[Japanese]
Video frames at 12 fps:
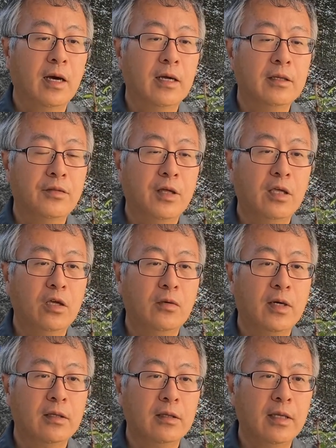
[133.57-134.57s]
花咲き終
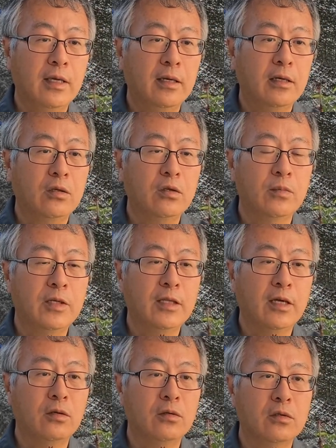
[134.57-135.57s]
わって伸び
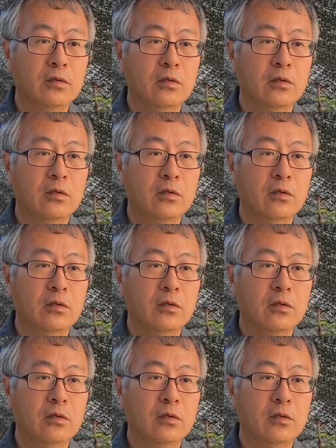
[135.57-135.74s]
てくる